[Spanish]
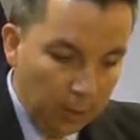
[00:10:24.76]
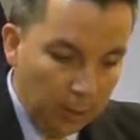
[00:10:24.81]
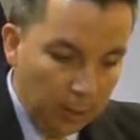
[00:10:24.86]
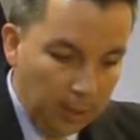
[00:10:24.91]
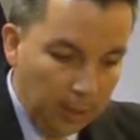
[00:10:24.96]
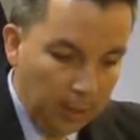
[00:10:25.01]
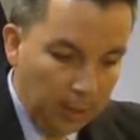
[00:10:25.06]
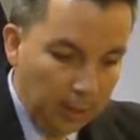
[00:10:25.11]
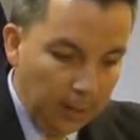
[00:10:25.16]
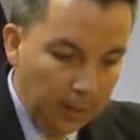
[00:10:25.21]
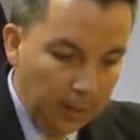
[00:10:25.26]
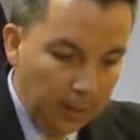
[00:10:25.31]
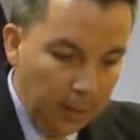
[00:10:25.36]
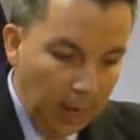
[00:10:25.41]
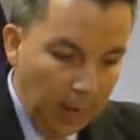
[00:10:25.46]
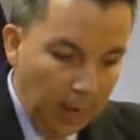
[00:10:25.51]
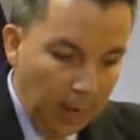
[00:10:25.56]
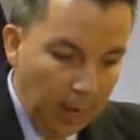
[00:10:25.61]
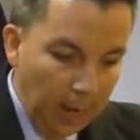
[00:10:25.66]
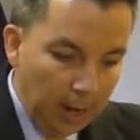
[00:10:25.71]
Y
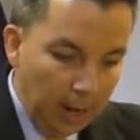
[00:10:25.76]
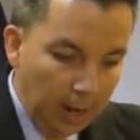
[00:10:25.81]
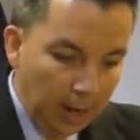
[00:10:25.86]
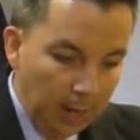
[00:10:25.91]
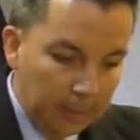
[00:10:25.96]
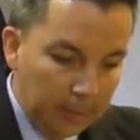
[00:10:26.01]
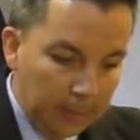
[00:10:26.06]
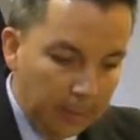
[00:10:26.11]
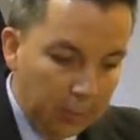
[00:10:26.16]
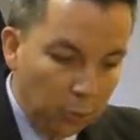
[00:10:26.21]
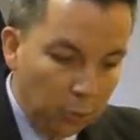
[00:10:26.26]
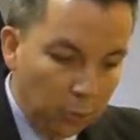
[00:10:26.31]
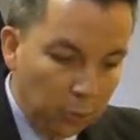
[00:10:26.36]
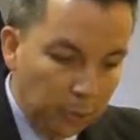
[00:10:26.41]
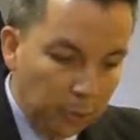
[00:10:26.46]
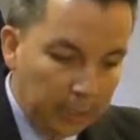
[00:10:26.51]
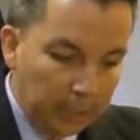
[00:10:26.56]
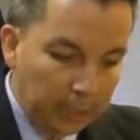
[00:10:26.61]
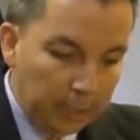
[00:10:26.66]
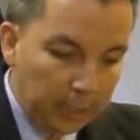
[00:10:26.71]
ah, el versículo
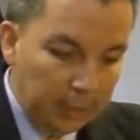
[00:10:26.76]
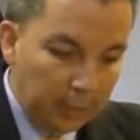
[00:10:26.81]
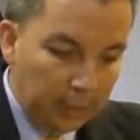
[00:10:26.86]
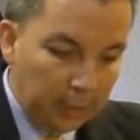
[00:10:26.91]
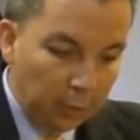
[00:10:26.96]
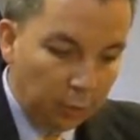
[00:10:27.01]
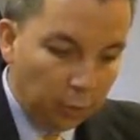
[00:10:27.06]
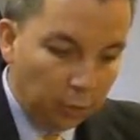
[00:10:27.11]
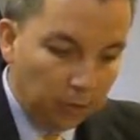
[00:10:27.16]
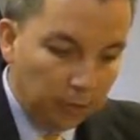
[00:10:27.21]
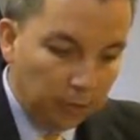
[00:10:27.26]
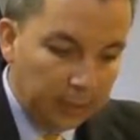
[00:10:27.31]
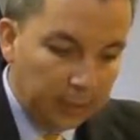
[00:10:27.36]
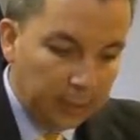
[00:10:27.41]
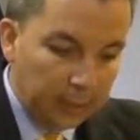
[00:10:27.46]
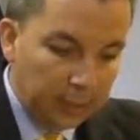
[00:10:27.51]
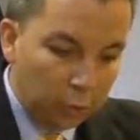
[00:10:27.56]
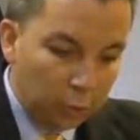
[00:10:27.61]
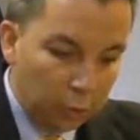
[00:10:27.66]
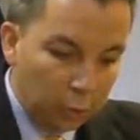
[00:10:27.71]
13 dice, entonces
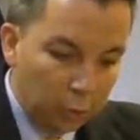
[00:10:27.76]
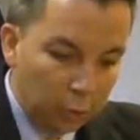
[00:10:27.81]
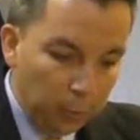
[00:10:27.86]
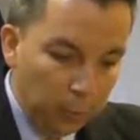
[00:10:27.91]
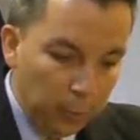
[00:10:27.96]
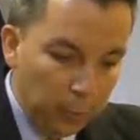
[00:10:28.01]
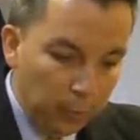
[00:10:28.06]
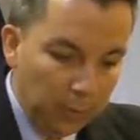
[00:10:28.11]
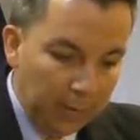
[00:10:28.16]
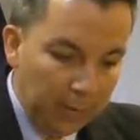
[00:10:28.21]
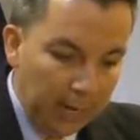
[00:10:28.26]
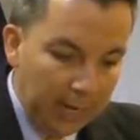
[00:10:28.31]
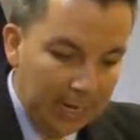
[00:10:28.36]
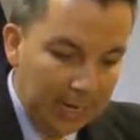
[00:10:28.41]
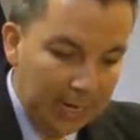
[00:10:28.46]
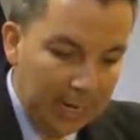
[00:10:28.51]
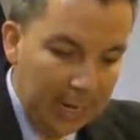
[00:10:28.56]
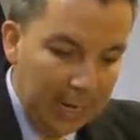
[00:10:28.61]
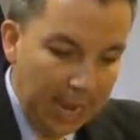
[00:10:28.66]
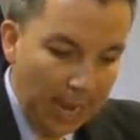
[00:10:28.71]
Jesús vino de
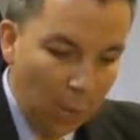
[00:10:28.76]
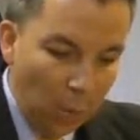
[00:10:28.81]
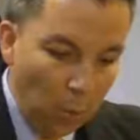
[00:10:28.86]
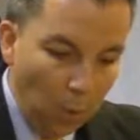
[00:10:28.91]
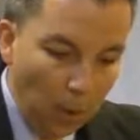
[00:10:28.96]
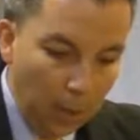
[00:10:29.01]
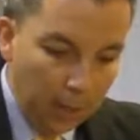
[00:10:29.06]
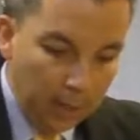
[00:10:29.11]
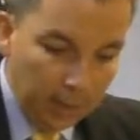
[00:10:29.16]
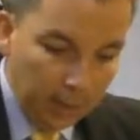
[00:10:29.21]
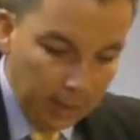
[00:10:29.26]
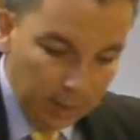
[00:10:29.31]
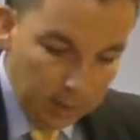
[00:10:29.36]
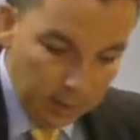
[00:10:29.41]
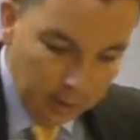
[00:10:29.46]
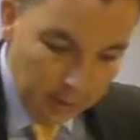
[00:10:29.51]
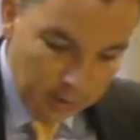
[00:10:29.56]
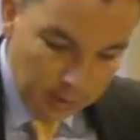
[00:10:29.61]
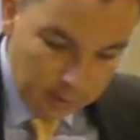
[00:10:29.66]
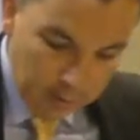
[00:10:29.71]
Galilea a Juan
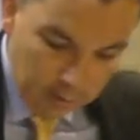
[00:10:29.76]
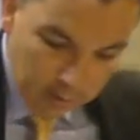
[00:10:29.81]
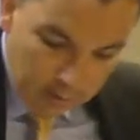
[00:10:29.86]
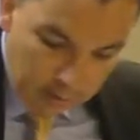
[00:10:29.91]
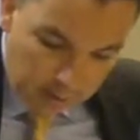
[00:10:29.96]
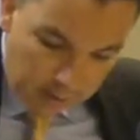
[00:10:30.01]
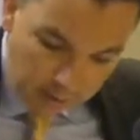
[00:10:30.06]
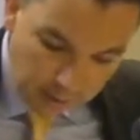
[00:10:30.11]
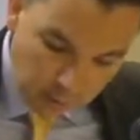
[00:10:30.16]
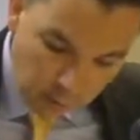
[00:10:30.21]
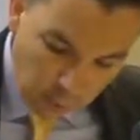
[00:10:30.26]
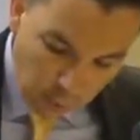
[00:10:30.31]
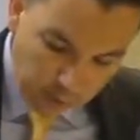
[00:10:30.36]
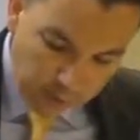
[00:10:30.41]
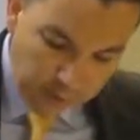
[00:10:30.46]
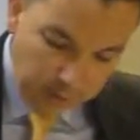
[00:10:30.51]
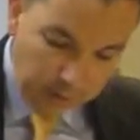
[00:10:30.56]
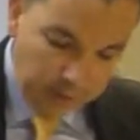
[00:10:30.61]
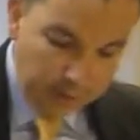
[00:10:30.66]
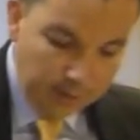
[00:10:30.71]
al
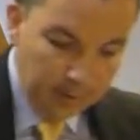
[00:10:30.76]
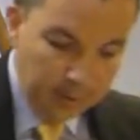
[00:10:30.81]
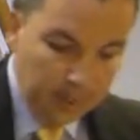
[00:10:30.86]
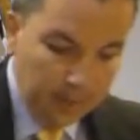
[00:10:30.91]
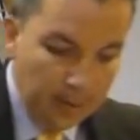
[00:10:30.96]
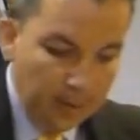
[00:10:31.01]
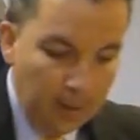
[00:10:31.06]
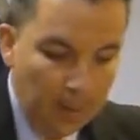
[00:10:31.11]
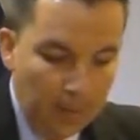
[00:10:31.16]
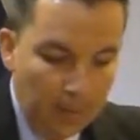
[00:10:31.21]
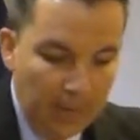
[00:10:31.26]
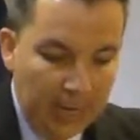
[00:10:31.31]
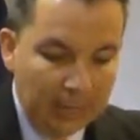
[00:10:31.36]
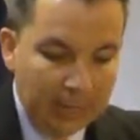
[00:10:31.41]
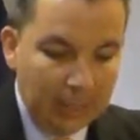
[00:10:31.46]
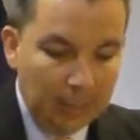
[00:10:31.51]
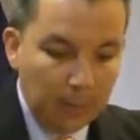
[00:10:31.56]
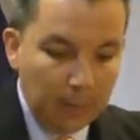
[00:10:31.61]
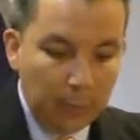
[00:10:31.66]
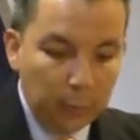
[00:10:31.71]
Jordán para
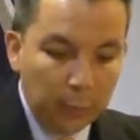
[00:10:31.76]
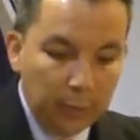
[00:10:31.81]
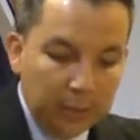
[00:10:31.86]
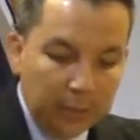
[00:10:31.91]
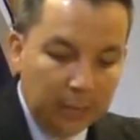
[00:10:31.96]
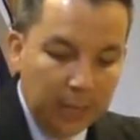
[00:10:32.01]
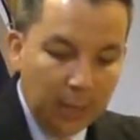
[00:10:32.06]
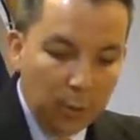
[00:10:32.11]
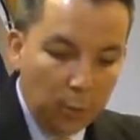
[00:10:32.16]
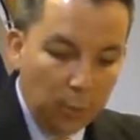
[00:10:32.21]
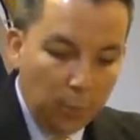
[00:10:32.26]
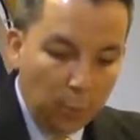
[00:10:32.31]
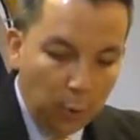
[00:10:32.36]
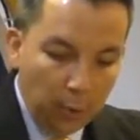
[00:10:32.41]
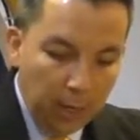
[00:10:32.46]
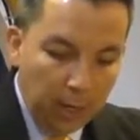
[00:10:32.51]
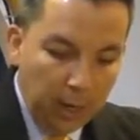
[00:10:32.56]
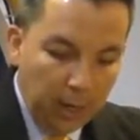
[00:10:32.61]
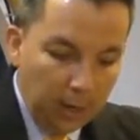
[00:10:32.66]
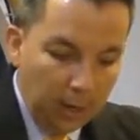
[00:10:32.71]
ser bautizado por
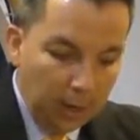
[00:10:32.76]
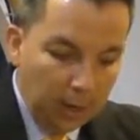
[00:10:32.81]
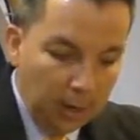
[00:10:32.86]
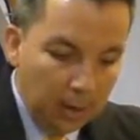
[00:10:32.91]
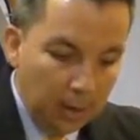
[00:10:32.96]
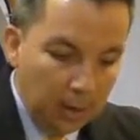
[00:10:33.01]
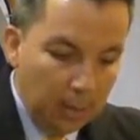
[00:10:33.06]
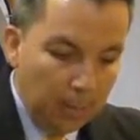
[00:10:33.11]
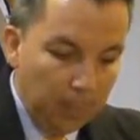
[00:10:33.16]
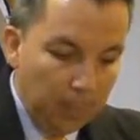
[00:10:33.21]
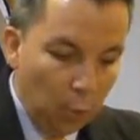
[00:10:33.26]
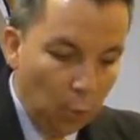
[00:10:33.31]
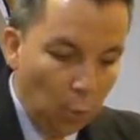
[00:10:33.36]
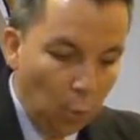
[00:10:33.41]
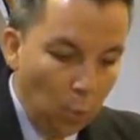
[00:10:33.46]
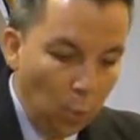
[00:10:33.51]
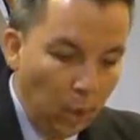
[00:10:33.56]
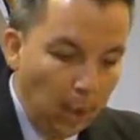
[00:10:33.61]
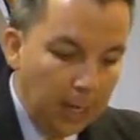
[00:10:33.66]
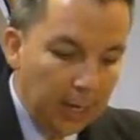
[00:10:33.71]
él, pero
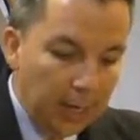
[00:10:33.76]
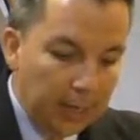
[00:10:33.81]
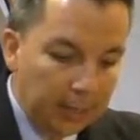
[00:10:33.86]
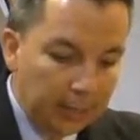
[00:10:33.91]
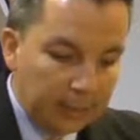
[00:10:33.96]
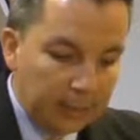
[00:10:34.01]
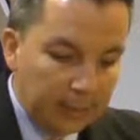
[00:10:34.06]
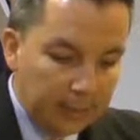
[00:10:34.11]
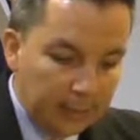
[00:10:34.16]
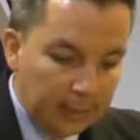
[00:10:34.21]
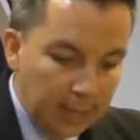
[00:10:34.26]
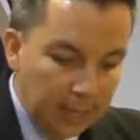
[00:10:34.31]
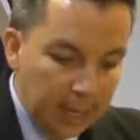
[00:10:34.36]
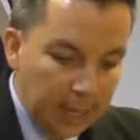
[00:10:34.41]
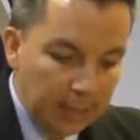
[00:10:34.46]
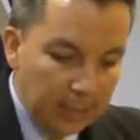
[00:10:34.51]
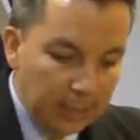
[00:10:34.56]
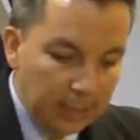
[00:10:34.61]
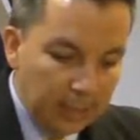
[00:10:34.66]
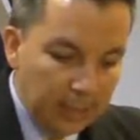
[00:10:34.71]
Juan le
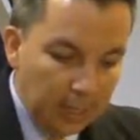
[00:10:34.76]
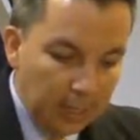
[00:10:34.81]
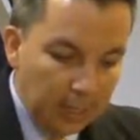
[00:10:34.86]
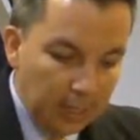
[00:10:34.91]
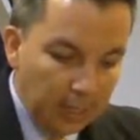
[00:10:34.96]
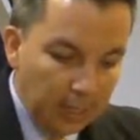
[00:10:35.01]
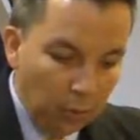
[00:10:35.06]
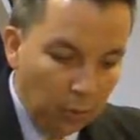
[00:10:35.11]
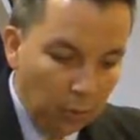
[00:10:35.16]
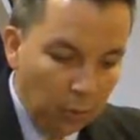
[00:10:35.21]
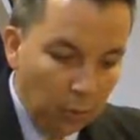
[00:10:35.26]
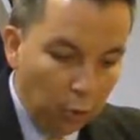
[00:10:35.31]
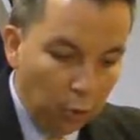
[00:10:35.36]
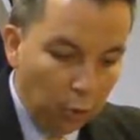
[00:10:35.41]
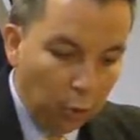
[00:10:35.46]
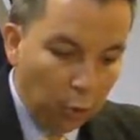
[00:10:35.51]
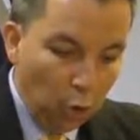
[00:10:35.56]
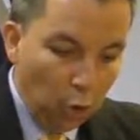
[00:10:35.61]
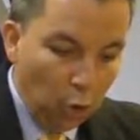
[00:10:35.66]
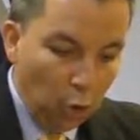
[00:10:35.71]
resistía diciendo,
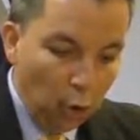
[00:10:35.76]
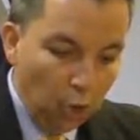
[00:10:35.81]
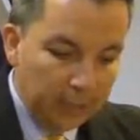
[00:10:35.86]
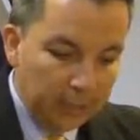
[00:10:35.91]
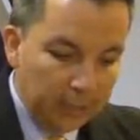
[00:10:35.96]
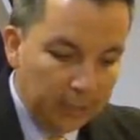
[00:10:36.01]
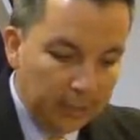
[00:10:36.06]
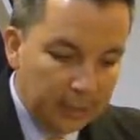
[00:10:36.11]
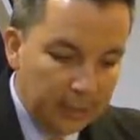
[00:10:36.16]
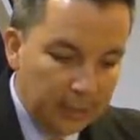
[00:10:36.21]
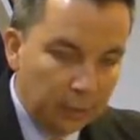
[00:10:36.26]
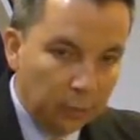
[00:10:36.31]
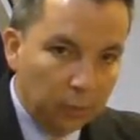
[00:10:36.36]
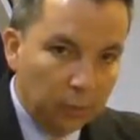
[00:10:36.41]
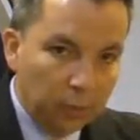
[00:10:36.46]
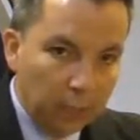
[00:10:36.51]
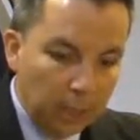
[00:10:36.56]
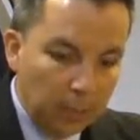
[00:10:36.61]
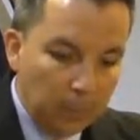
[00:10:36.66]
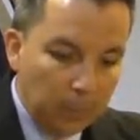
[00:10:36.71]
yo necesito
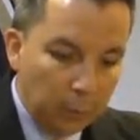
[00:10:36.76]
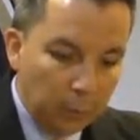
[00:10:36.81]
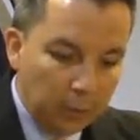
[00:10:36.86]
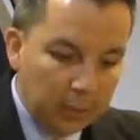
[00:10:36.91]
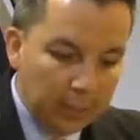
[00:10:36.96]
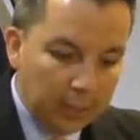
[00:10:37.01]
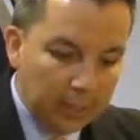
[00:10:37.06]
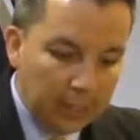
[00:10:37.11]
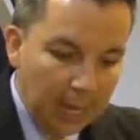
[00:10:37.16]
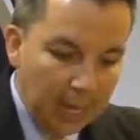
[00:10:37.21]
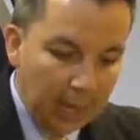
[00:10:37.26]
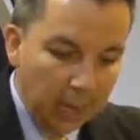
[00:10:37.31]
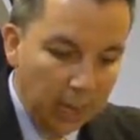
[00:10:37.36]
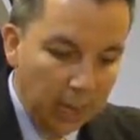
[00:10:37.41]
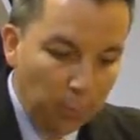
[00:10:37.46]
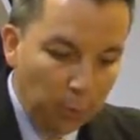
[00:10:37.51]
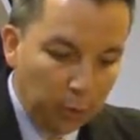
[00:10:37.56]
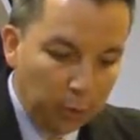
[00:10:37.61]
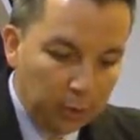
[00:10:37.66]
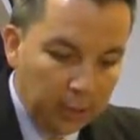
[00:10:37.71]
ser bautizado
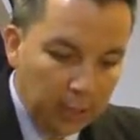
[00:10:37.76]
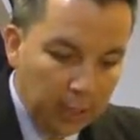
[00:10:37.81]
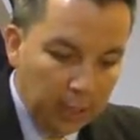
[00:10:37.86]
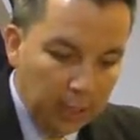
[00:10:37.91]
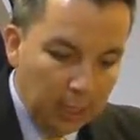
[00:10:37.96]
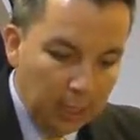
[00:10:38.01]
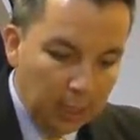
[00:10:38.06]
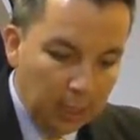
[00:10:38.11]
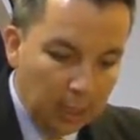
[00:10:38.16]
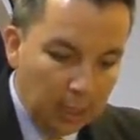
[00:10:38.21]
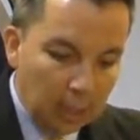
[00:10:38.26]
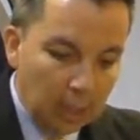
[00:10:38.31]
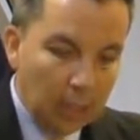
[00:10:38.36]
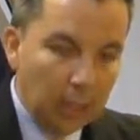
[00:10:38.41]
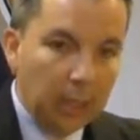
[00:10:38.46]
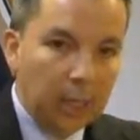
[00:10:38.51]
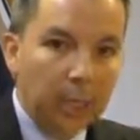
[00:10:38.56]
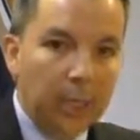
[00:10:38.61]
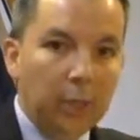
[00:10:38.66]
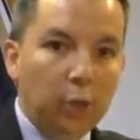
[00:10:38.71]
por ti
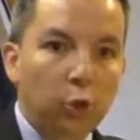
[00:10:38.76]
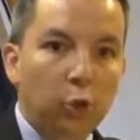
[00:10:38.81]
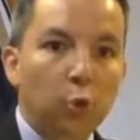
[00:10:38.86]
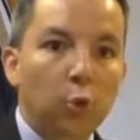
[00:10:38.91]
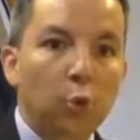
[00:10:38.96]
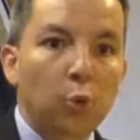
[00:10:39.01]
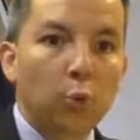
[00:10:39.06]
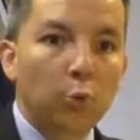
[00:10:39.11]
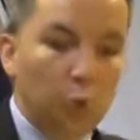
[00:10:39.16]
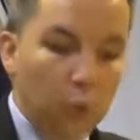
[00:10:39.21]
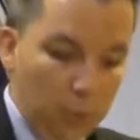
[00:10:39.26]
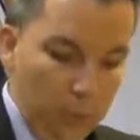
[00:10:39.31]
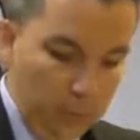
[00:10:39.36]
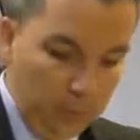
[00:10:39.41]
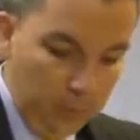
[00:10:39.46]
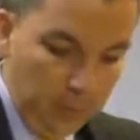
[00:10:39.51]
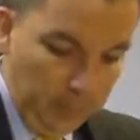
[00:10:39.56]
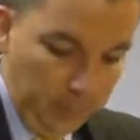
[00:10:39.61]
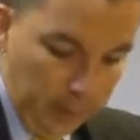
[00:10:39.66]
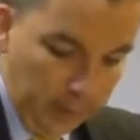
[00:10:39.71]
y tú
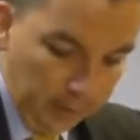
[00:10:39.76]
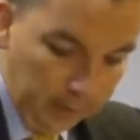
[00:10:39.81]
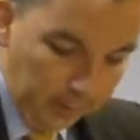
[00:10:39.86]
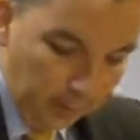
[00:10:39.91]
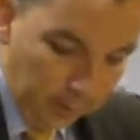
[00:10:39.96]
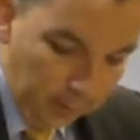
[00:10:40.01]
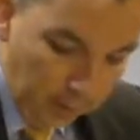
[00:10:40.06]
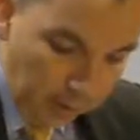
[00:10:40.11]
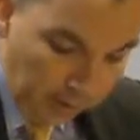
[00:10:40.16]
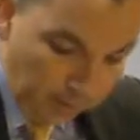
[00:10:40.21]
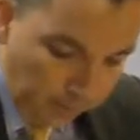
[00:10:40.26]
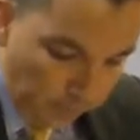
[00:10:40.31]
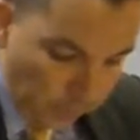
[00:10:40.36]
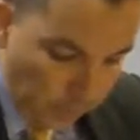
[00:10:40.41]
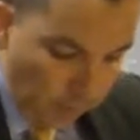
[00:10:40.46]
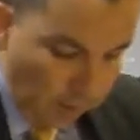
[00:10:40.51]
vienes a mí.